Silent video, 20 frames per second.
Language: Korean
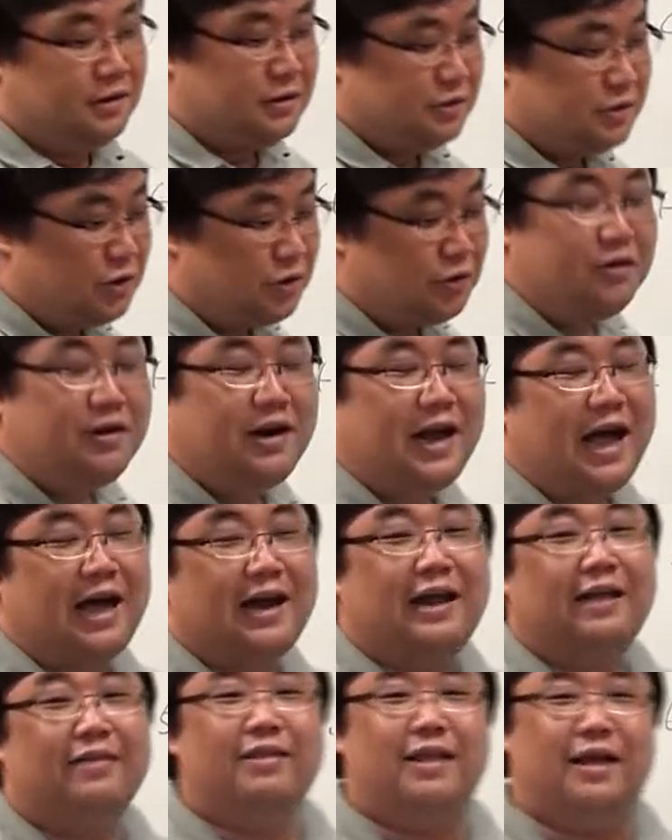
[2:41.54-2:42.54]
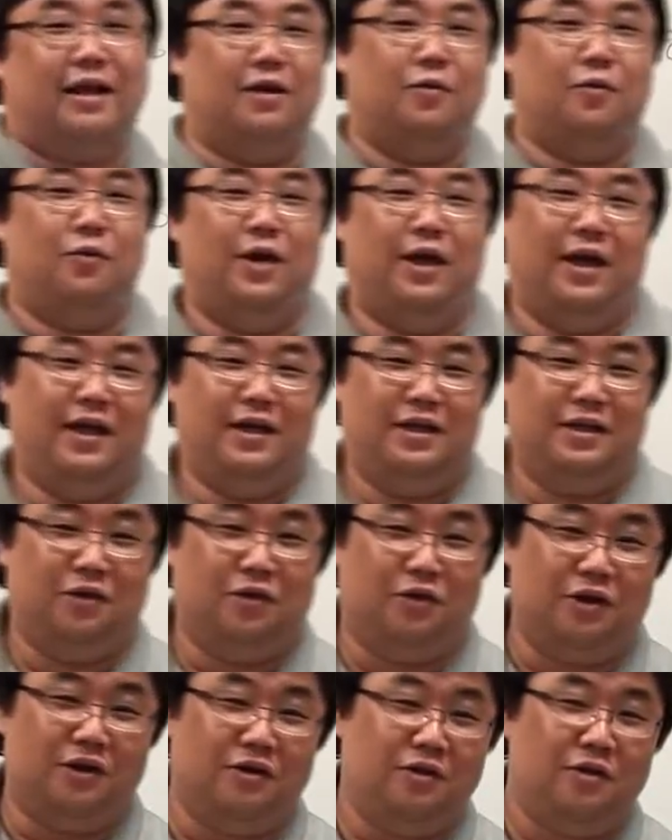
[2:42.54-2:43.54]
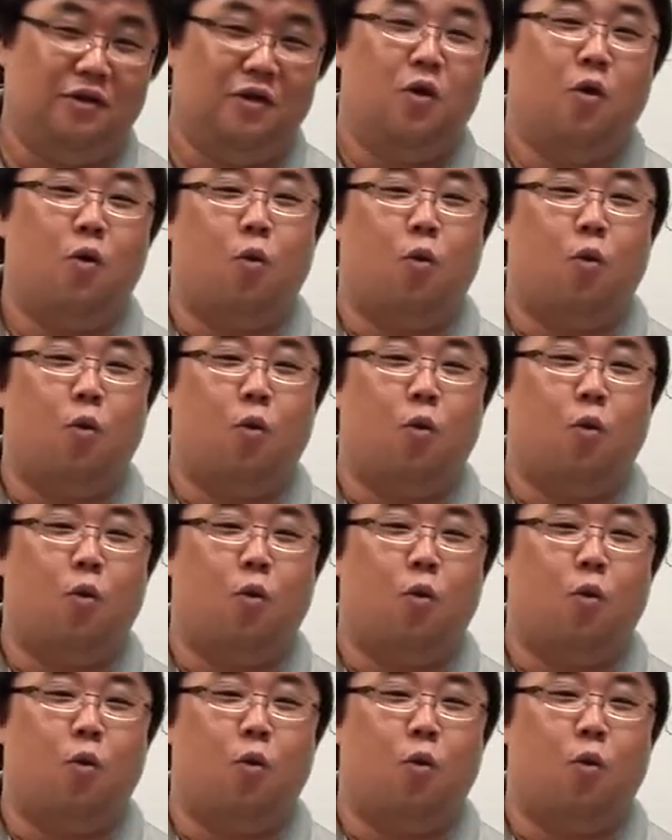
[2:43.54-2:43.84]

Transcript: 저는 안 한다. 왜? 여기는